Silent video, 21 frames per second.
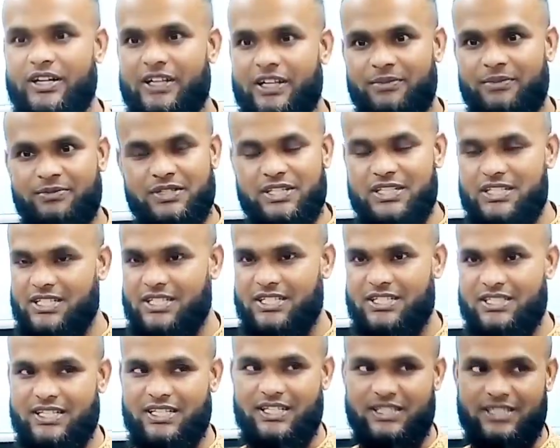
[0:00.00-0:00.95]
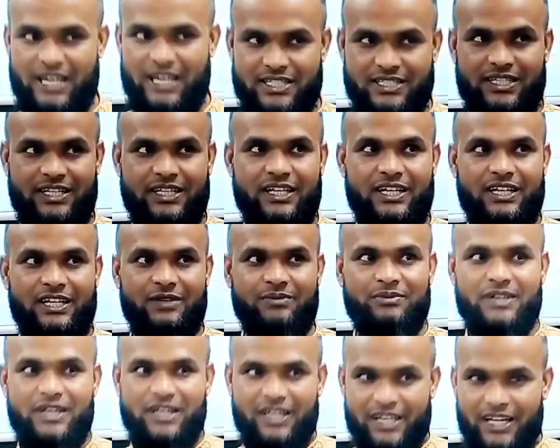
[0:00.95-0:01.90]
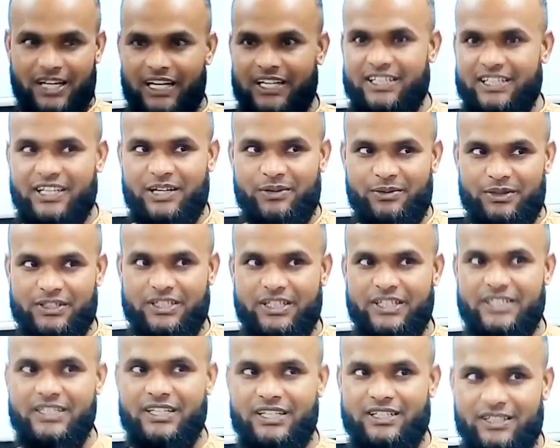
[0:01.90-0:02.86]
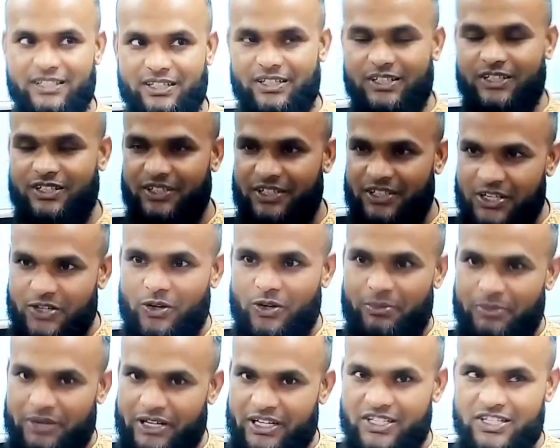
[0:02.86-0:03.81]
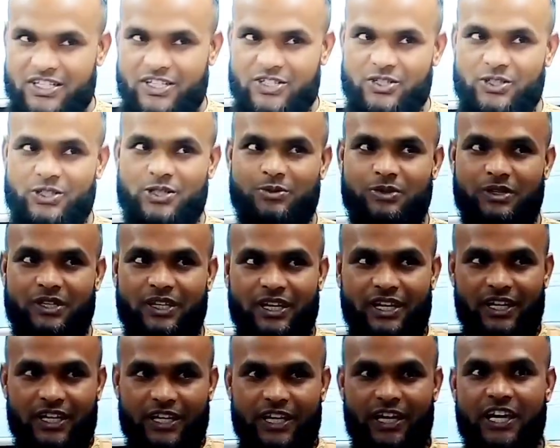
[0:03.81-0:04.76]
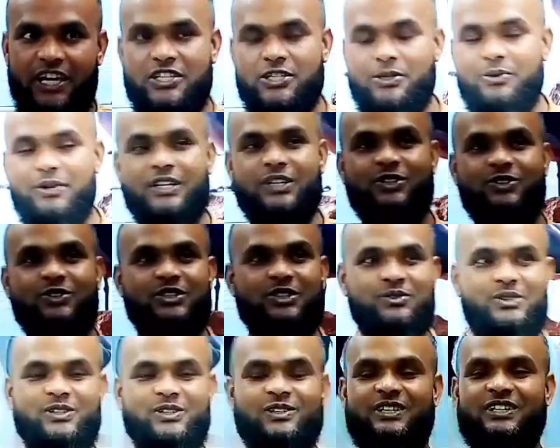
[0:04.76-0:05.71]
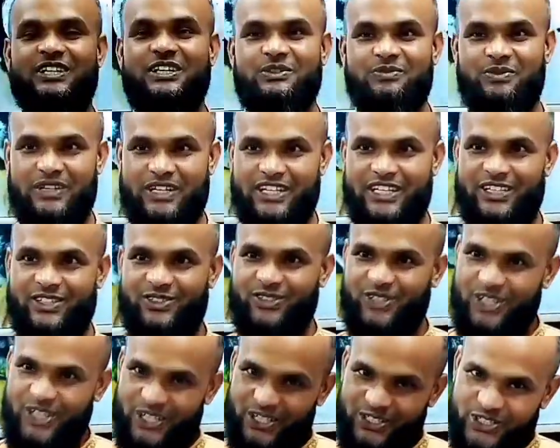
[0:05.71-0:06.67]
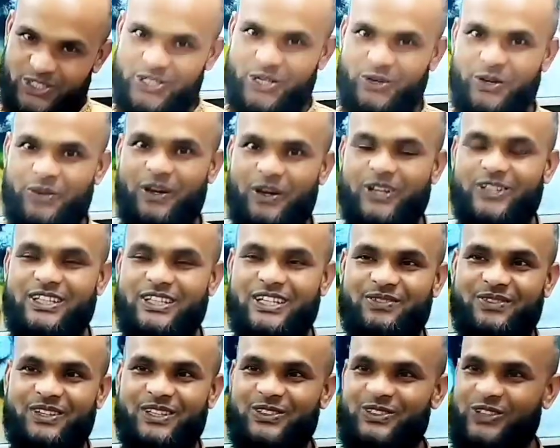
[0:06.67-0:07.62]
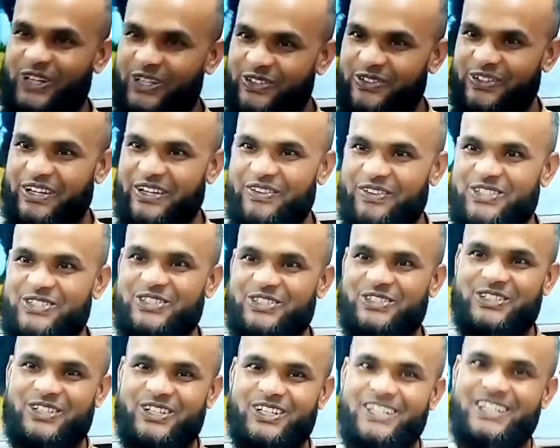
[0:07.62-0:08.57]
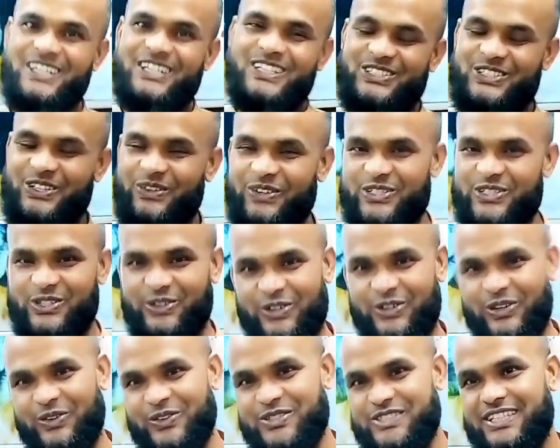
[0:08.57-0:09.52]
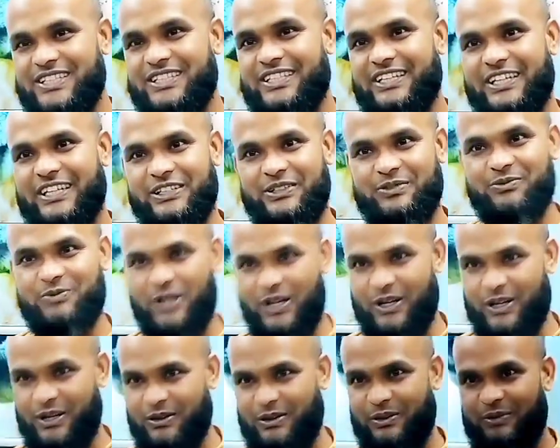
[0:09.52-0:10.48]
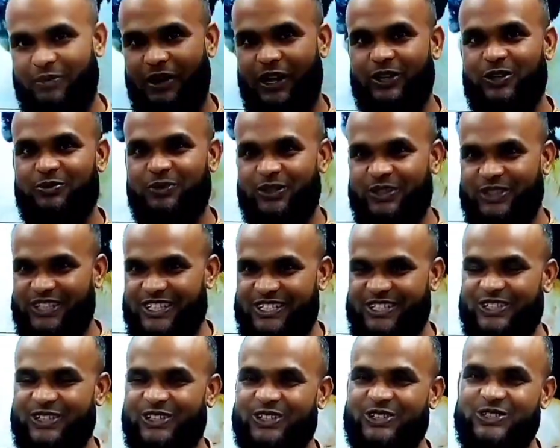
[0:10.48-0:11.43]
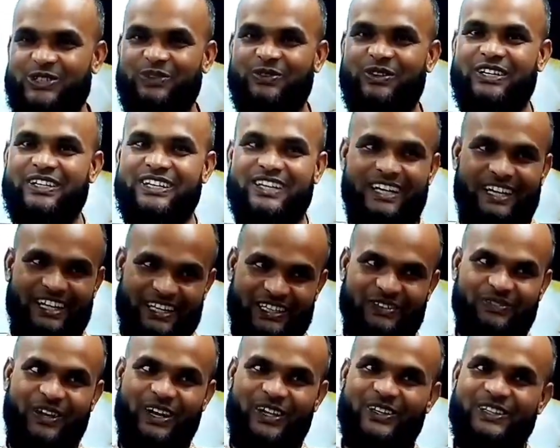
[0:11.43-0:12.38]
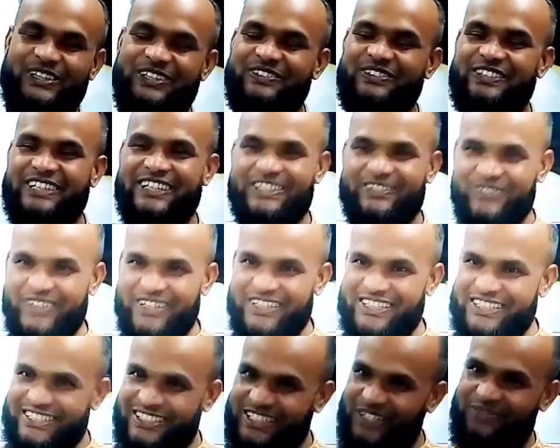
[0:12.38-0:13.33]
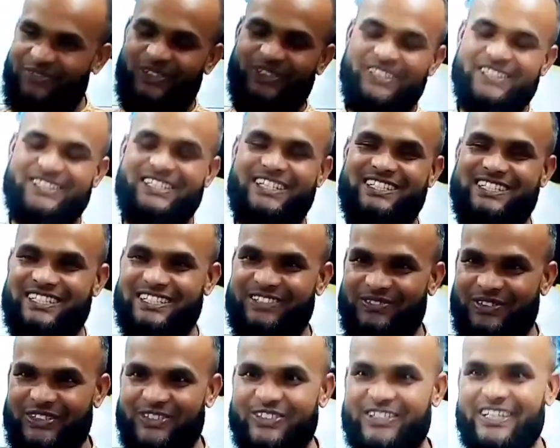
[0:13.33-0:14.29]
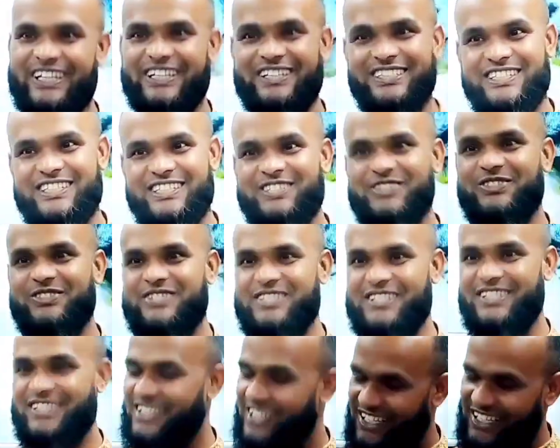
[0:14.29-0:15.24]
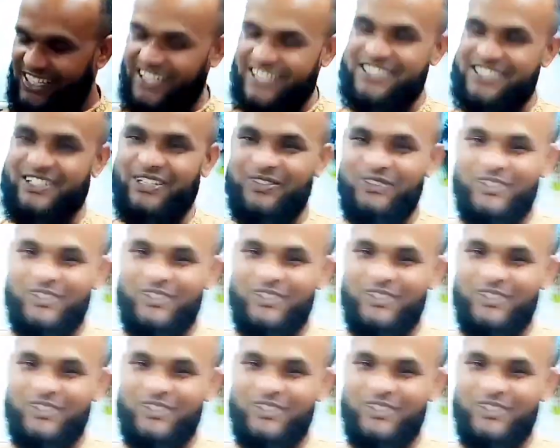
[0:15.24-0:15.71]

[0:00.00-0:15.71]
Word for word: টাইম জিনিস কিনছেন না আজকে কিনলাম কালকে আমাদের এটা রিকোয়ারমেন্টটা শেষ হয়ে যাবে এই হিসেবে কিন্তু টিভিগুলি কিনবেন না কেউ তো সবাই ভালো থাকবেন দোয়া করবেন আমার জন্য সবাই সবার অবস্থান থেকে ভালো প্রত্যাশা রইলো সবাই একটা ভালো টিভি কিনবেন সেই প্রত্যাশা আজকের ভিডিওটি এখানে শেষ করছি আসসালামু